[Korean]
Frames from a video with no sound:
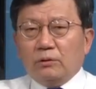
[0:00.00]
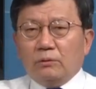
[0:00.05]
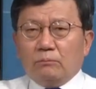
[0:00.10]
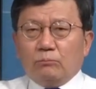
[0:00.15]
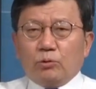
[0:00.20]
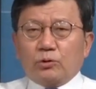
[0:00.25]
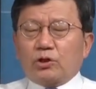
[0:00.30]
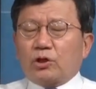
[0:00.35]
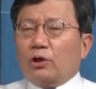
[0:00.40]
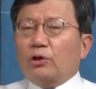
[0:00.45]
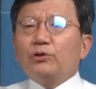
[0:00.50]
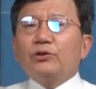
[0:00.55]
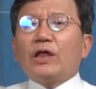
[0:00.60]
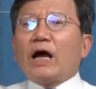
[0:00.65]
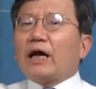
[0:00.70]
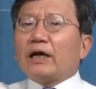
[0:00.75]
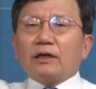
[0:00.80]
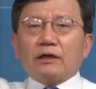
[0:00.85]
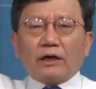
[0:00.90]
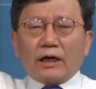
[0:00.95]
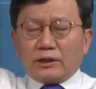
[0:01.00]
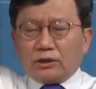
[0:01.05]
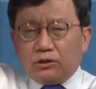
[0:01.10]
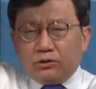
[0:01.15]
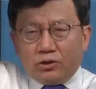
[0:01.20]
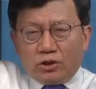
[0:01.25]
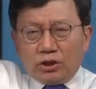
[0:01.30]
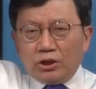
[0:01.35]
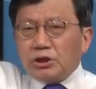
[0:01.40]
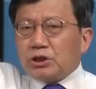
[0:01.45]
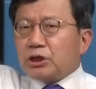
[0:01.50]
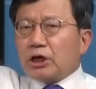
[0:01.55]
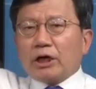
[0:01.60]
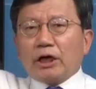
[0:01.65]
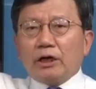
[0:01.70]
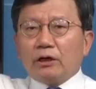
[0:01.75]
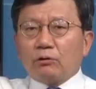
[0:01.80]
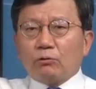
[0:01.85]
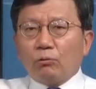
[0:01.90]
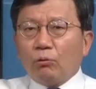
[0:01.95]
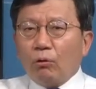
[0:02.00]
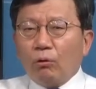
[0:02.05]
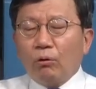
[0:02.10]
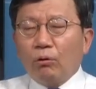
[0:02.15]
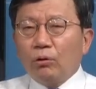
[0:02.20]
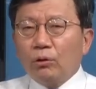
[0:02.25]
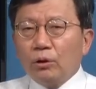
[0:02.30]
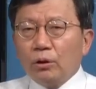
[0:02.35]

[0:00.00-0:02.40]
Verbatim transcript: 뭐 전당 같은 실체가 있고